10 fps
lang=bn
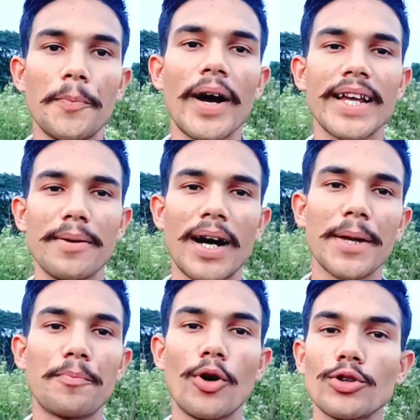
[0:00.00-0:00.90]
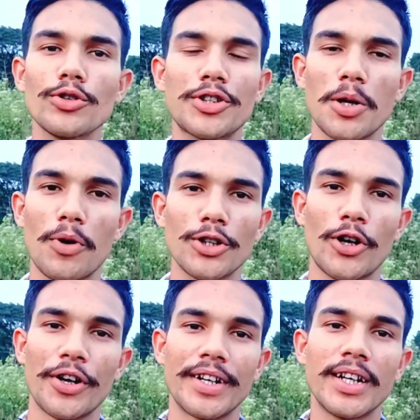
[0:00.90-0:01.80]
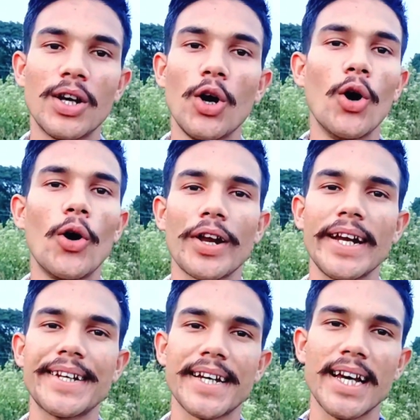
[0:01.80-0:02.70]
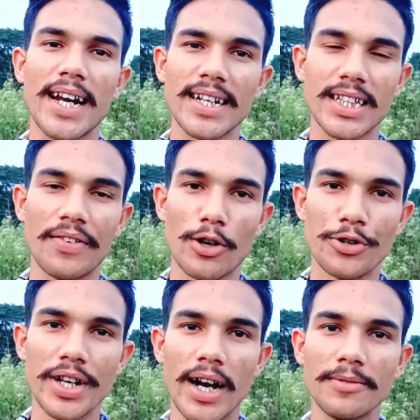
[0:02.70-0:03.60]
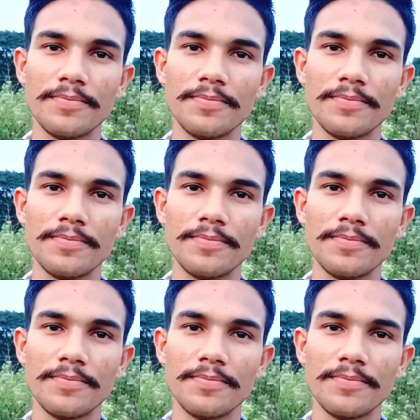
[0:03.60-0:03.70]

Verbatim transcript: বাইরে ভাই বন্ধুত্বর বন্ধন হকলে টিকাইয়া রাখতে পারুন না